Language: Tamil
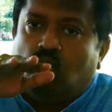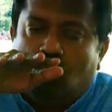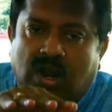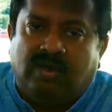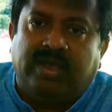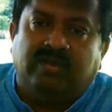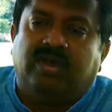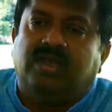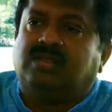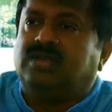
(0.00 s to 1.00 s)
உணவை
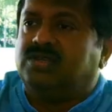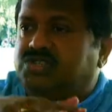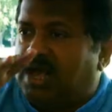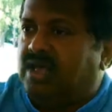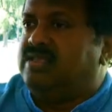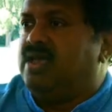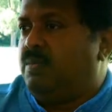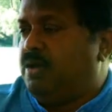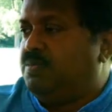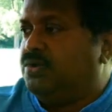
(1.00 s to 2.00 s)
வைத்து ஜாதிய
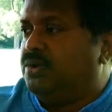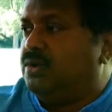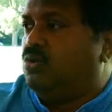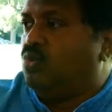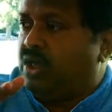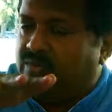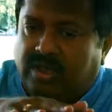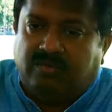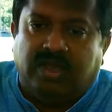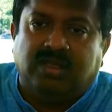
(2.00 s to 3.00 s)
அமைப்பு
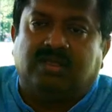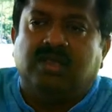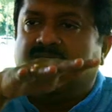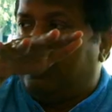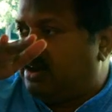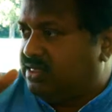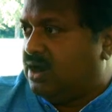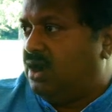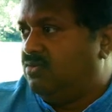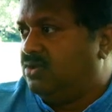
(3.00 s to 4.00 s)
உணவை வைத்து
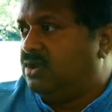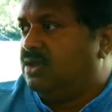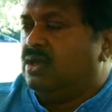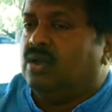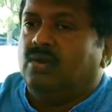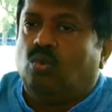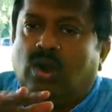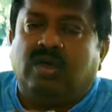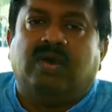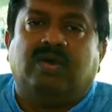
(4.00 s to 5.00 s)
ஏற்றத்தாழ்வு
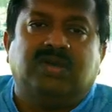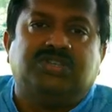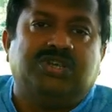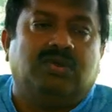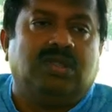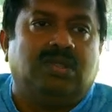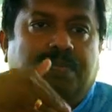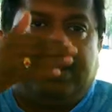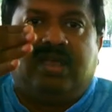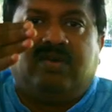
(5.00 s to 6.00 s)
உணவை வச்சு வந்து
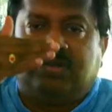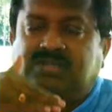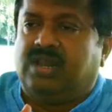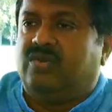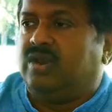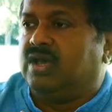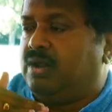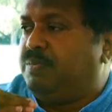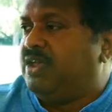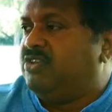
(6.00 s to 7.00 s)
பெரியவன்
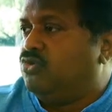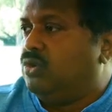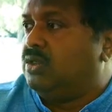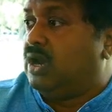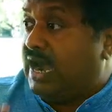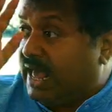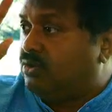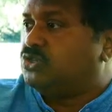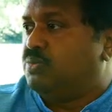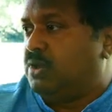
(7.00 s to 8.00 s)
சிறியவன்கிற பேச்சு வந்து
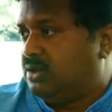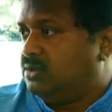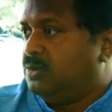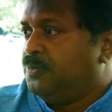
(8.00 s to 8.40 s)
ரெண்டாயிரம் வருஷமாக இருக்குது